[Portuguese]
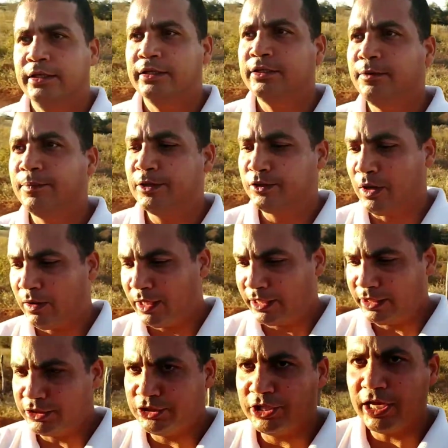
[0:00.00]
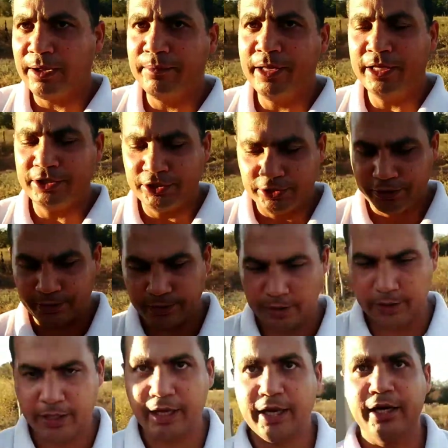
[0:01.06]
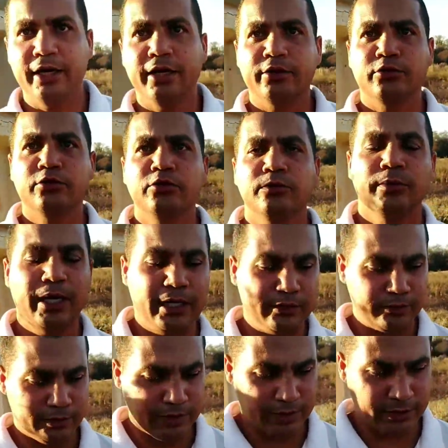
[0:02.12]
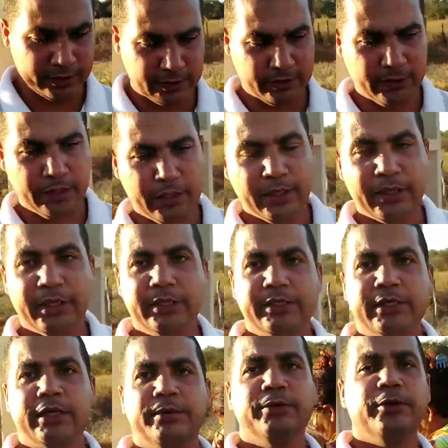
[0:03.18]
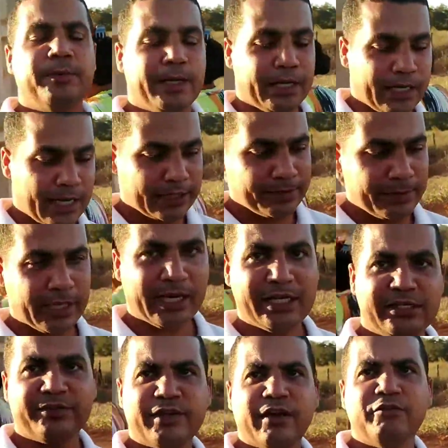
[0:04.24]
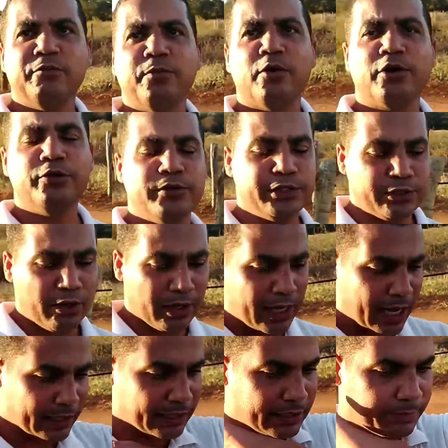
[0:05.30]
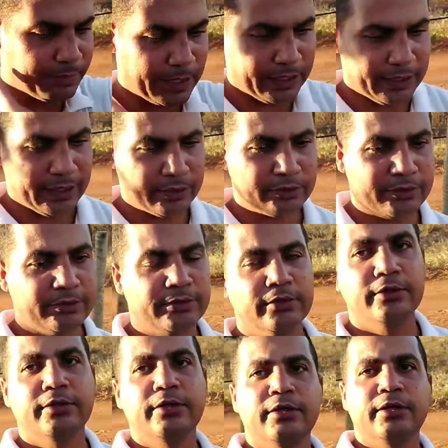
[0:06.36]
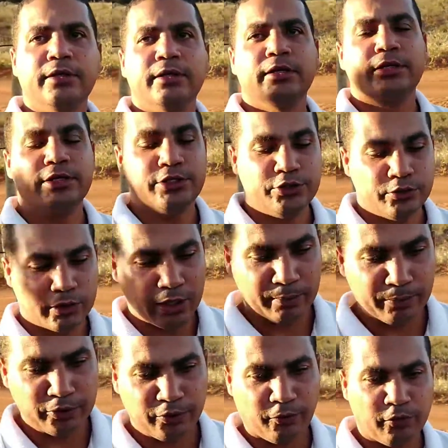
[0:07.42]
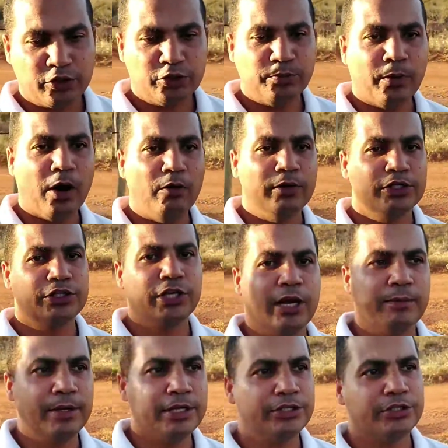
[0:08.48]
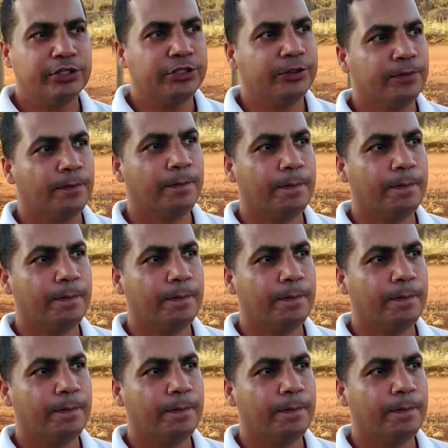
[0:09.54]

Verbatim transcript: Então, pessoal, aqui antigamente era tudo mato nessa né, esse caminho para casa. Minha casa ficava um pouquinho isolada ali para dentro e tinha um campo de futebol antigamente aí.